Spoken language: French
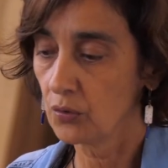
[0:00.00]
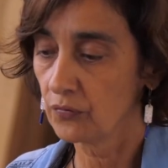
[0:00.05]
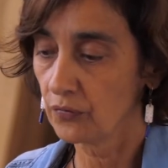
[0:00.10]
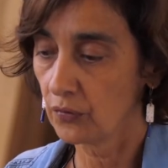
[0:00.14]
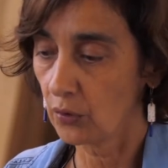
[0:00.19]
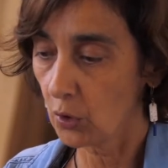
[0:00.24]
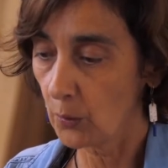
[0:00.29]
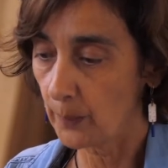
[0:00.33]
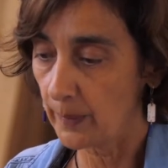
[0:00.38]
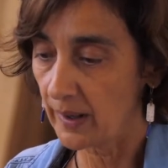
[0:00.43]
on
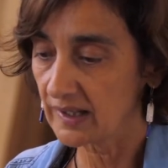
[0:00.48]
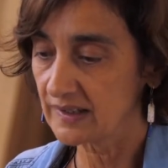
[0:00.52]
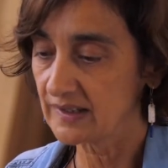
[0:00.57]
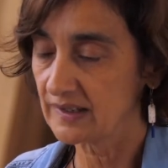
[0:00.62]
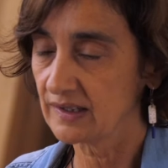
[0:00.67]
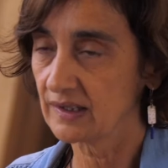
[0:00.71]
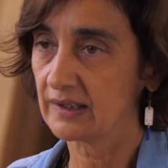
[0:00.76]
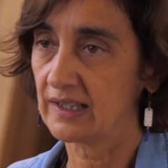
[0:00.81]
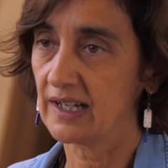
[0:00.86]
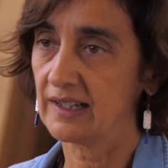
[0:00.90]
veut
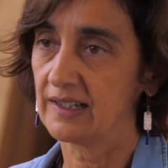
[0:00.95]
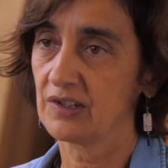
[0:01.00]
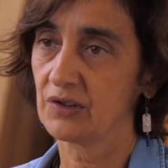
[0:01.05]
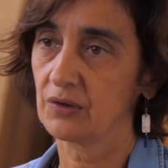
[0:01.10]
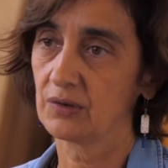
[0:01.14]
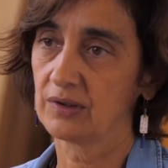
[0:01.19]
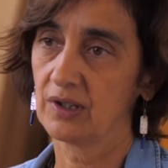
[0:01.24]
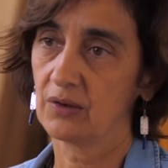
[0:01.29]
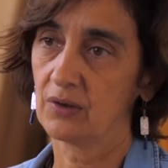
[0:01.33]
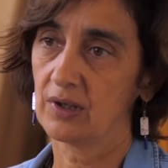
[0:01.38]
repartir de la
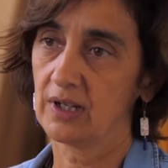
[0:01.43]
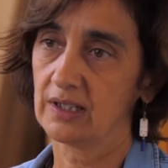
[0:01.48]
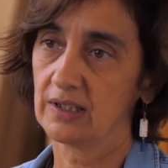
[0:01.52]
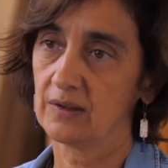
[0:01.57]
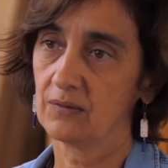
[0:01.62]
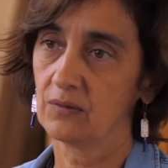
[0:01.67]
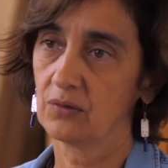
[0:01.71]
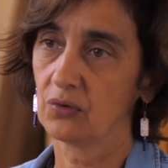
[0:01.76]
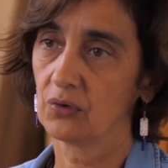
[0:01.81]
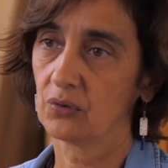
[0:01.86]
question des
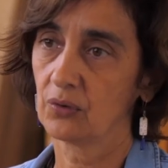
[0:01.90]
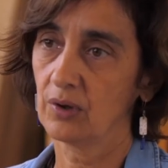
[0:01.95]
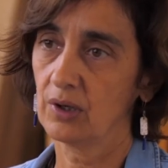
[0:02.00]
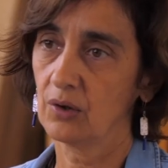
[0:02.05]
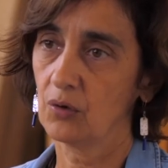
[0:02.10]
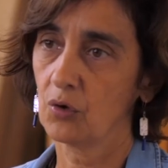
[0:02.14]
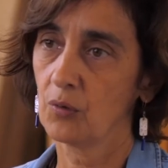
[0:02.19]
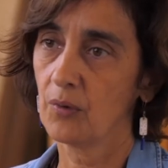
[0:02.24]
collectifs de soins,